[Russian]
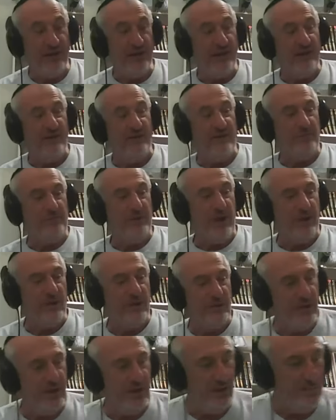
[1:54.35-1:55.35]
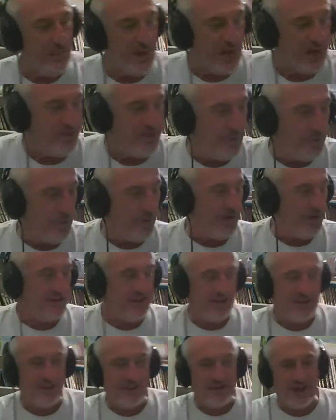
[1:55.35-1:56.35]
Во-первых, было пять вопросов.
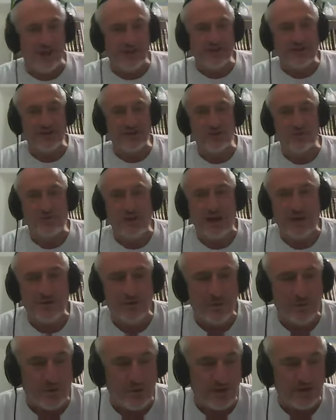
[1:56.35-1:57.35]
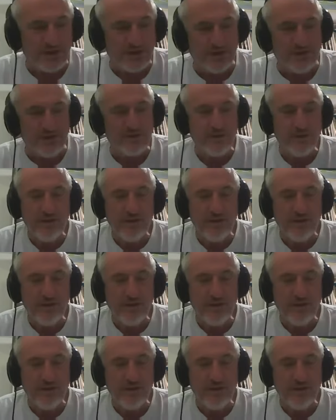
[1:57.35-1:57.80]
Сначала скажу пять вопросов.